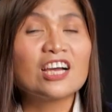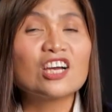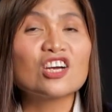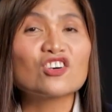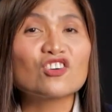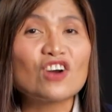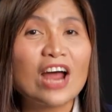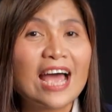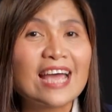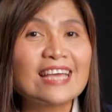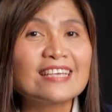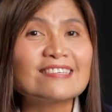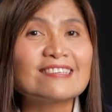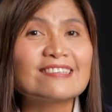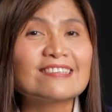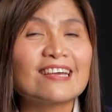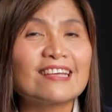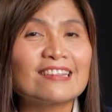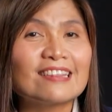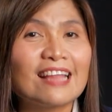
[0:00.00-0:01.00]

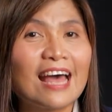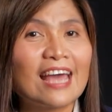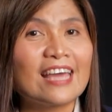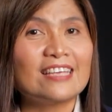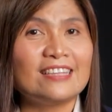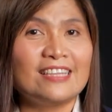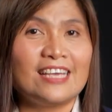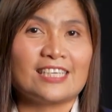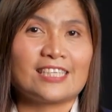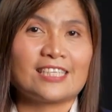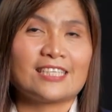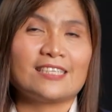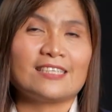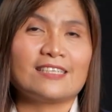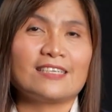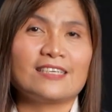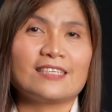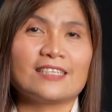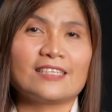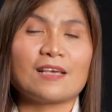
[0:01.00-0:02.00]

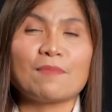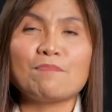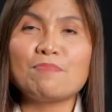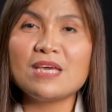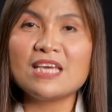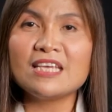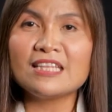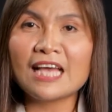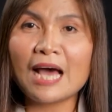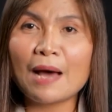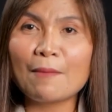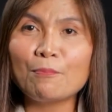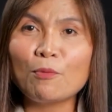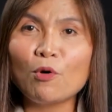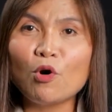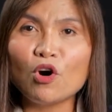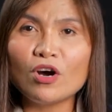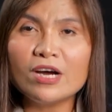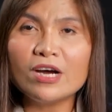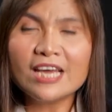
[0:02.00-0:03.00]
Christ-likeness. Sabihin nga
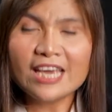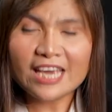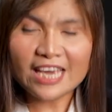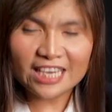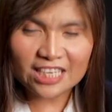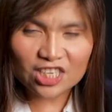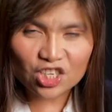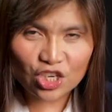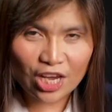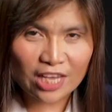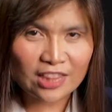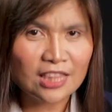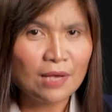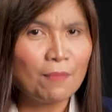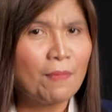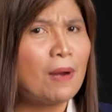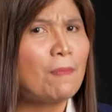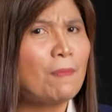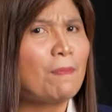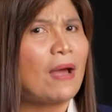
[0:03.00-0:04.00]
po, i-chat
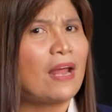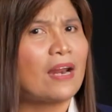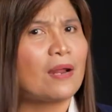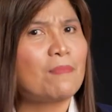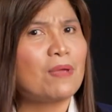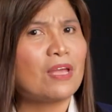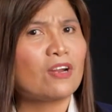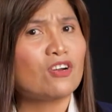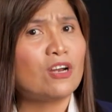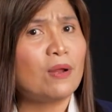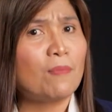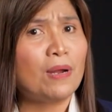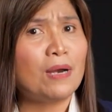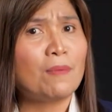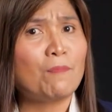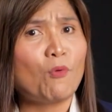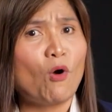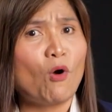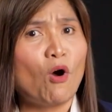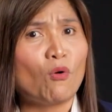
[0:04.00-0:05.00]
naman para meron
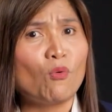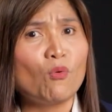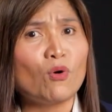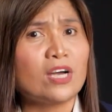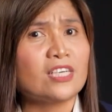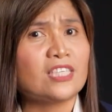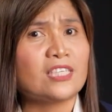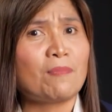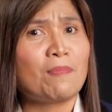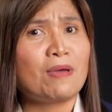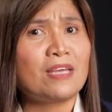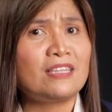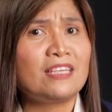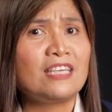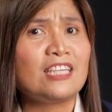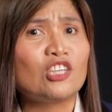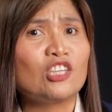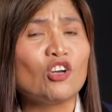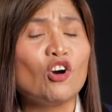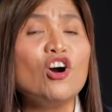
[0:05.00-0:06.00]
naman po akong kasabay
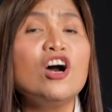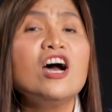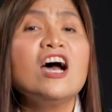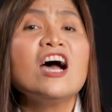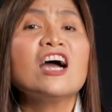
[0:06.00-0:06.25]
dito.